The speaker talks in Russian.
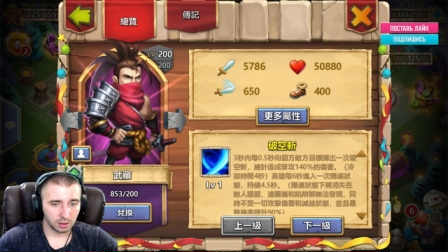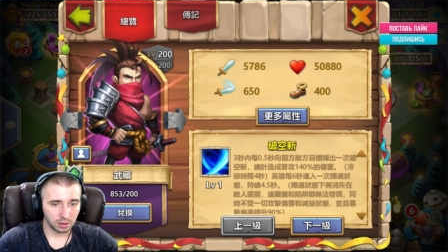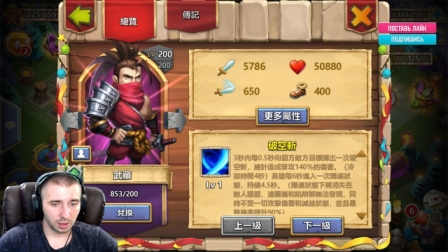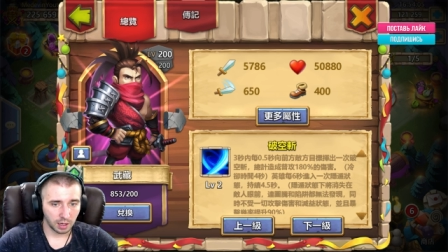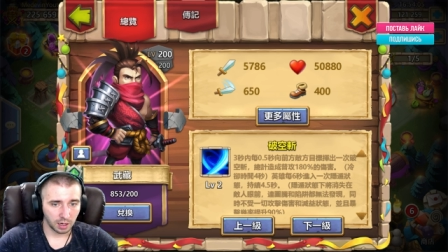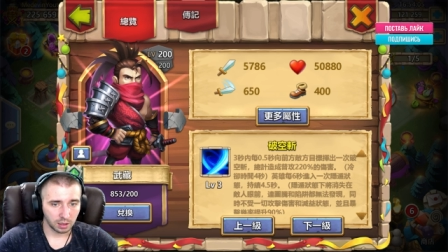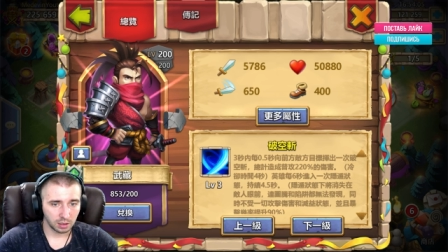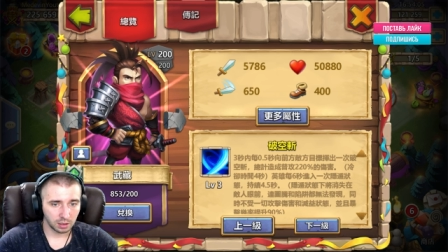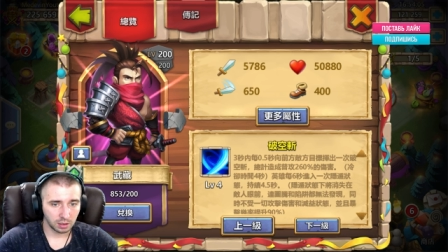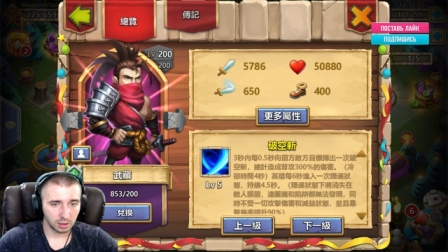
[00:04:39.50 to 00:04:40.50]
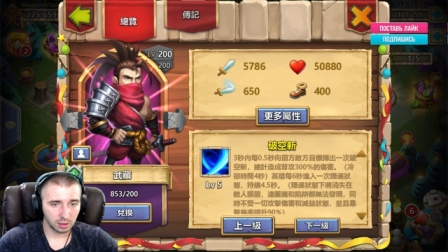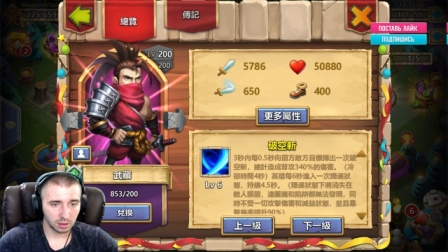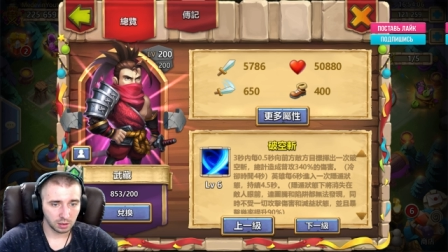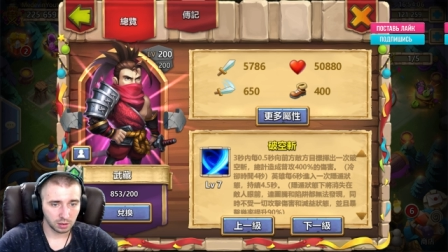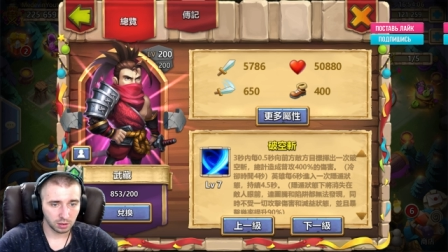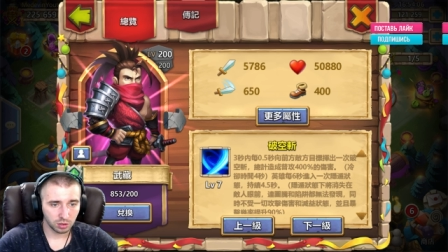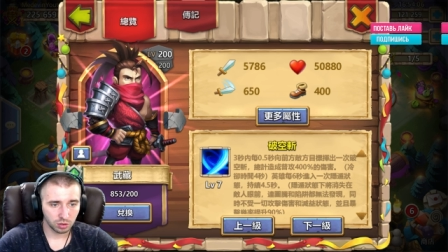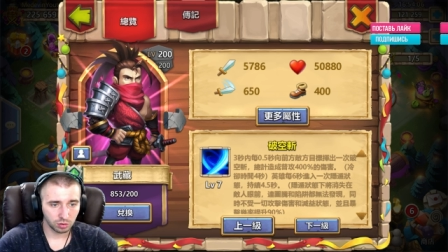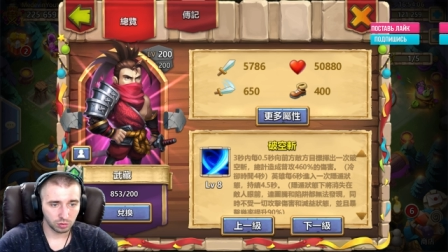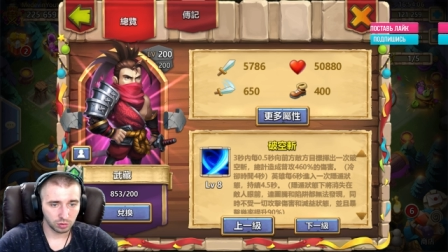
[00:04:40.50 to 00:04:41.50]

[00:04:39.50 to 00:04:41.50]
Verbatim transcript: так, что